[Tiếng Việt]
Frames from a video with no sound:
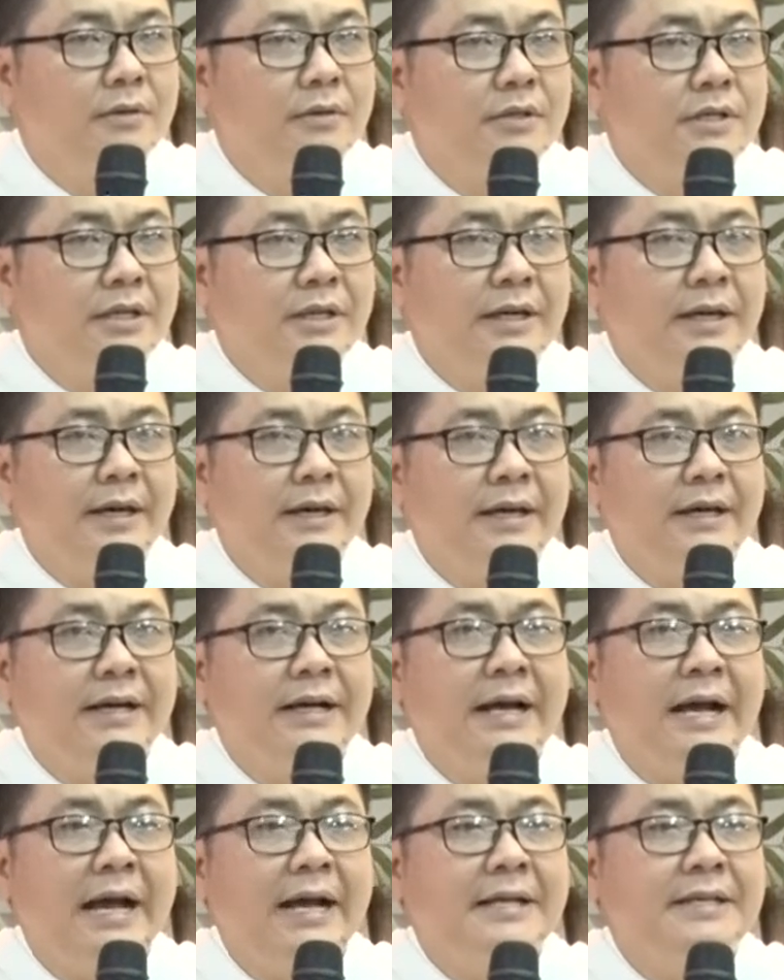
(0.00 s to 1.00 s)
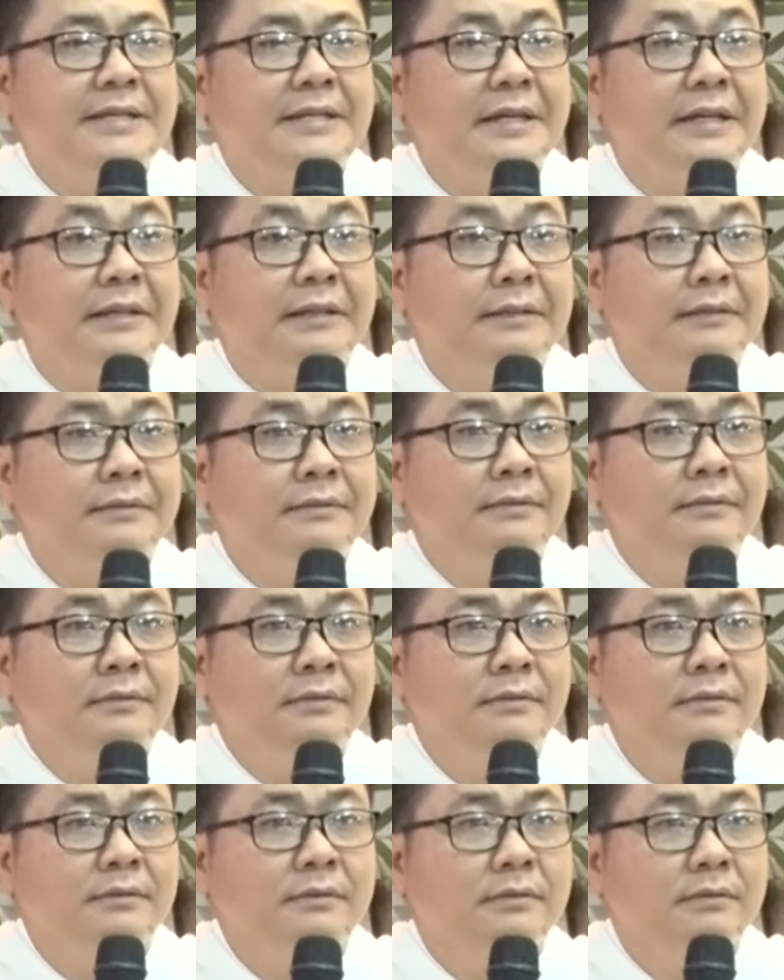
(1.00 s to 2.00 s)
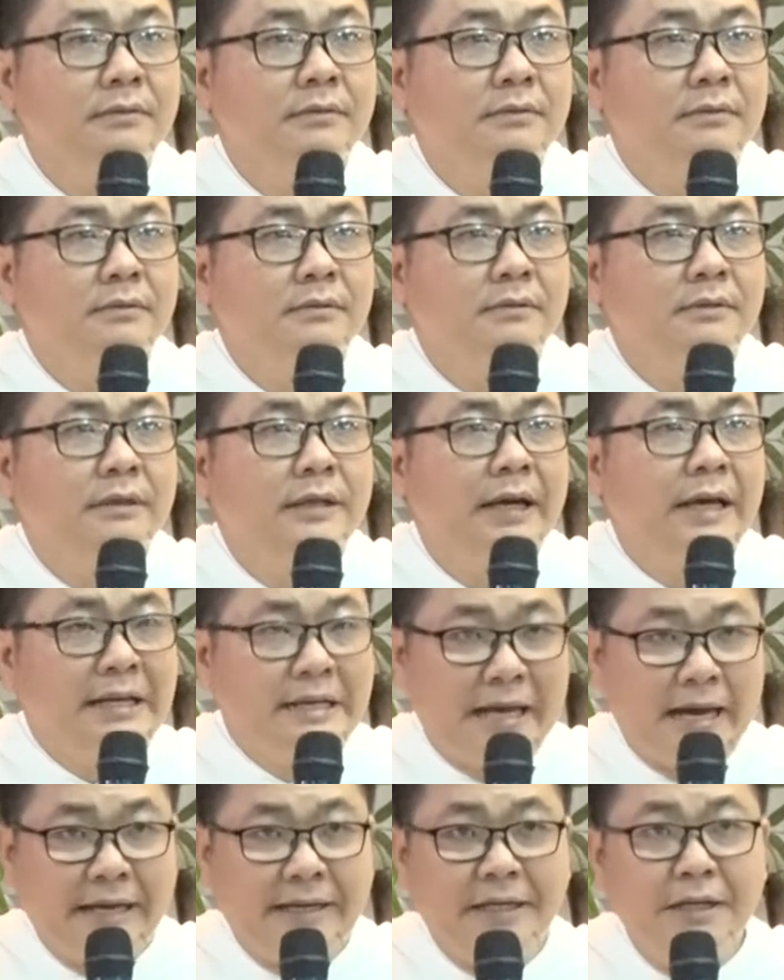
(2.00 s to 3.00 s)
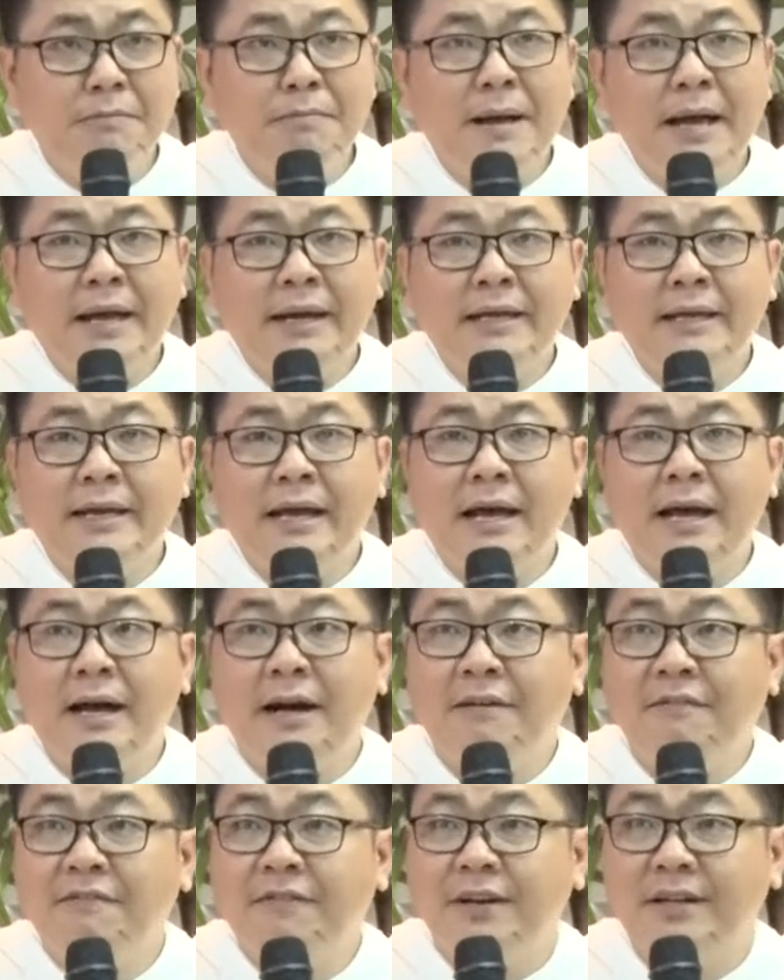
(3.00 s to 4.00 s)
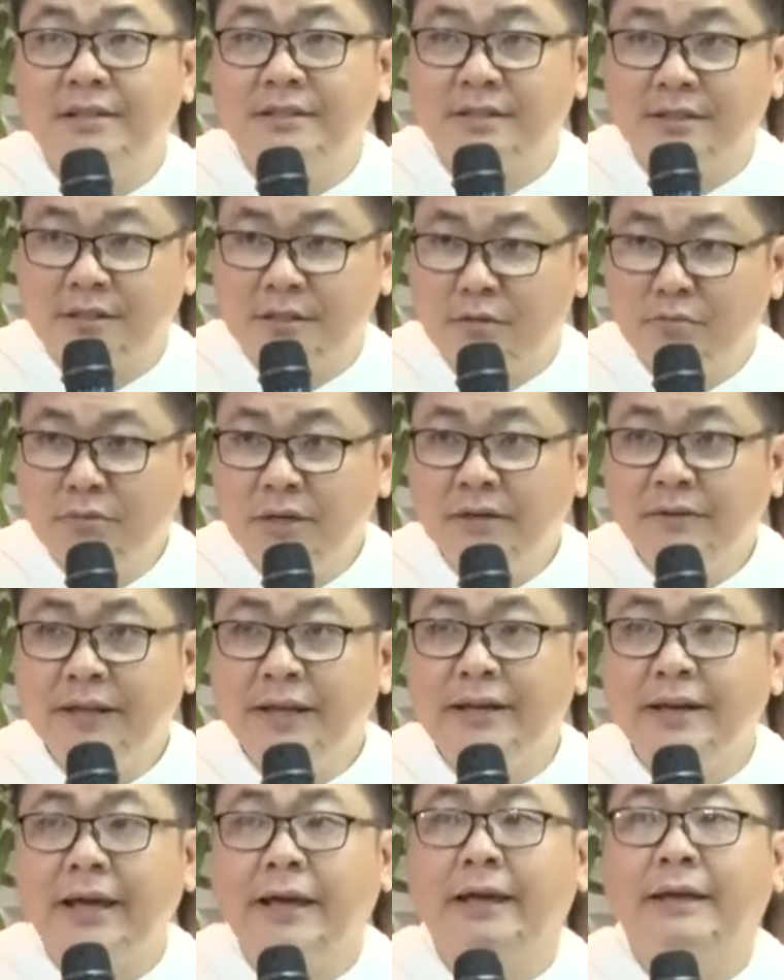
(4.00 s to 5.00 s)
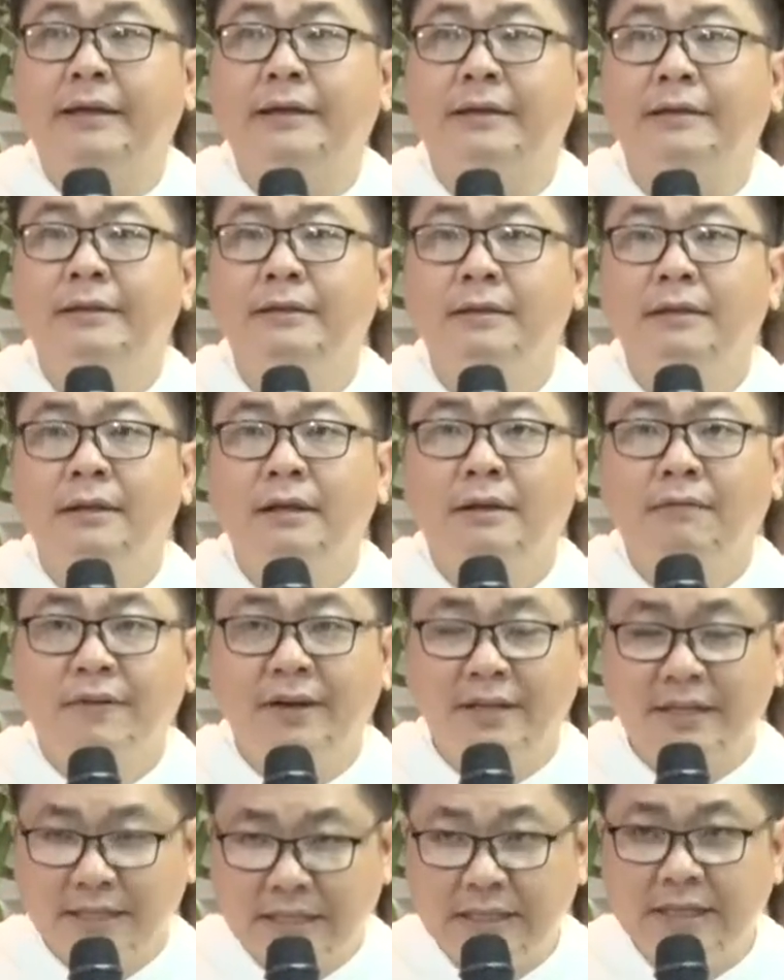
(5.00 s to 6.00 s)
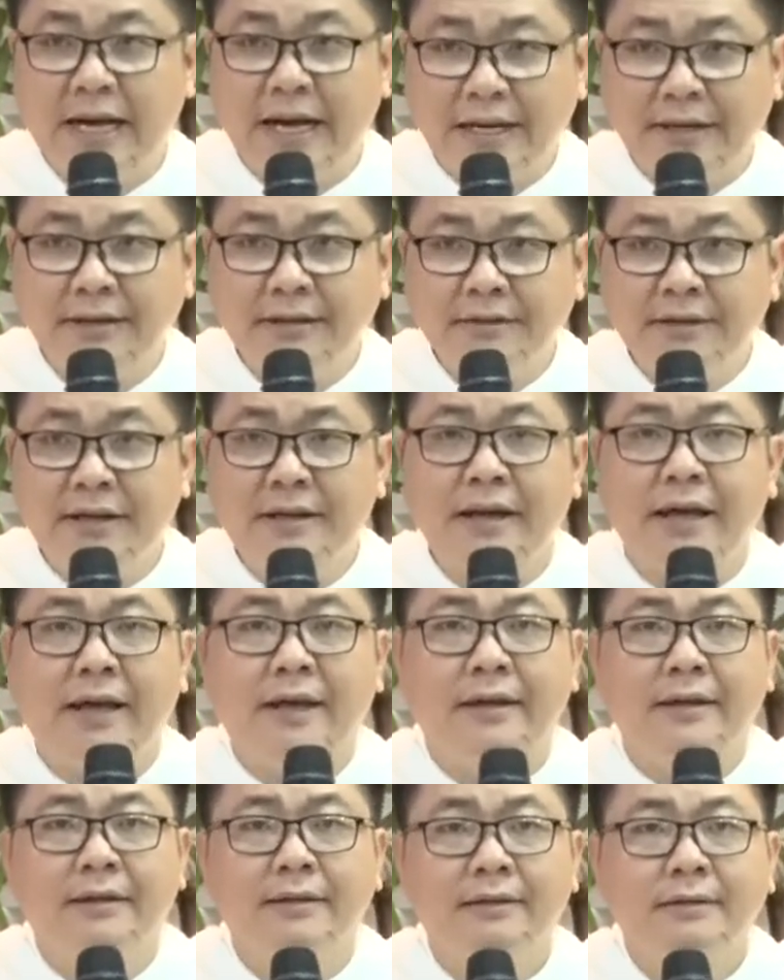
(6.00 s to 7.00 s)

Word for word: Trước khi khai triển hình ảnh Đức Maria ở phần sống đức tin này, phần cự hành đức tin này,